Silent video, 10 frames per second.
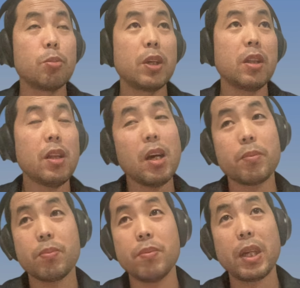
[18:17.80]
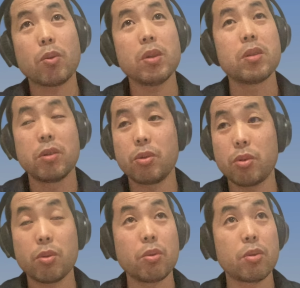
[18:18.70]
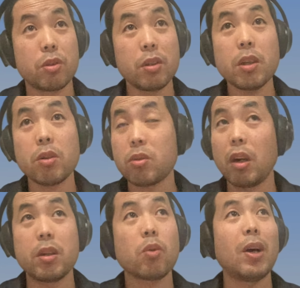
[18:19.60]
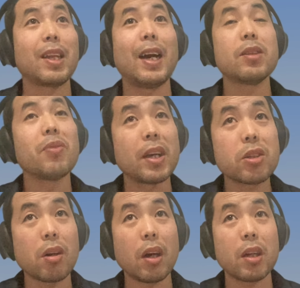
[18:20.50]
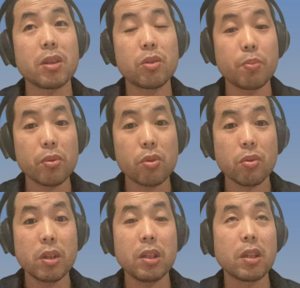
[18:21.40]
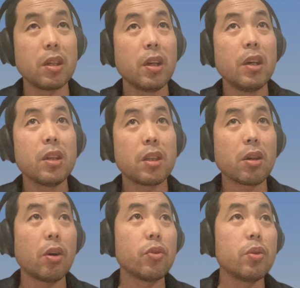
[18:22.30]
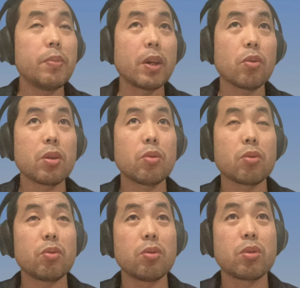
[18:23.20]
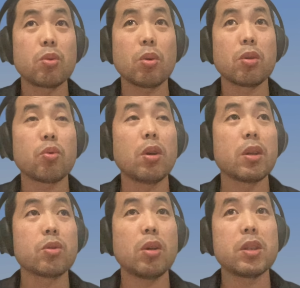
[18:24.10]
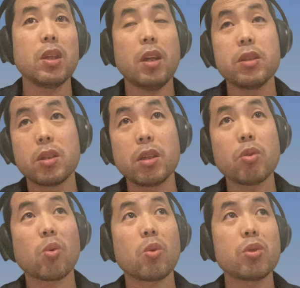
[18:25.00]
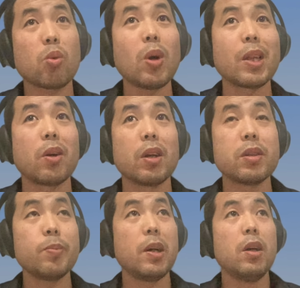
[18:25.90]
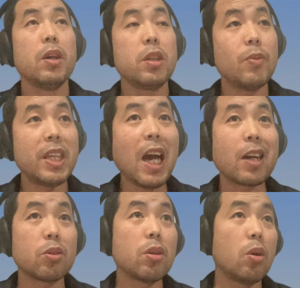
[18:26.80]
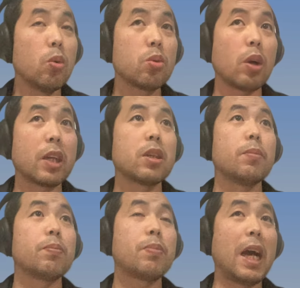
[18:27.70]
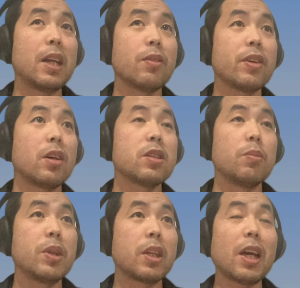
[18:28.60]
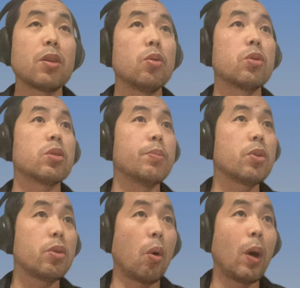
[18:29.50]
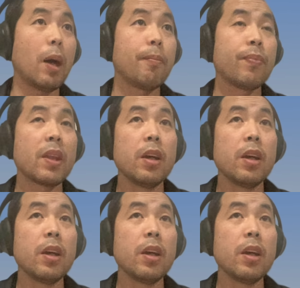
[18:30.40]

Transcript: 对不对？那美国就就就直接就等着垮台就完事儿了啊！那就不是说你提高于美国都多少多少的创新，那你直接就就挂掉了。你们因为亚洲和欧洲还是排列非常紧密的，亚洲欧洲什么都有啊，